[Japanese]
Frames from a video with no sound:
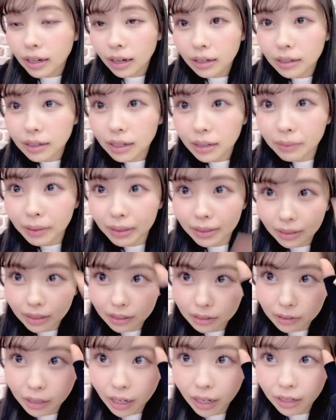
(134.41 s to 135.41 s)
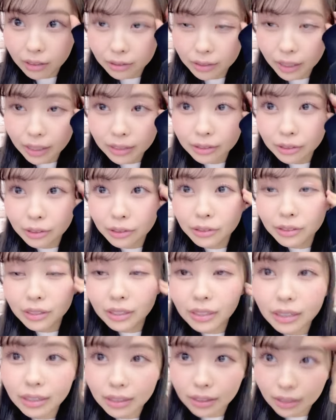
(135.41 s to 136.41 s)
アーカイブありがとうあそうやっと載
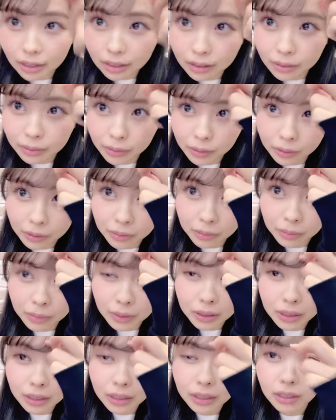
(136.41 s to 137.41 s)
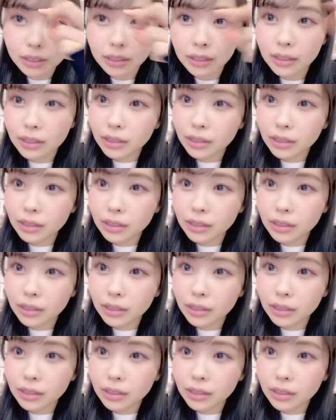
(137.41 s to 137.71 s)
せれてもうほんまに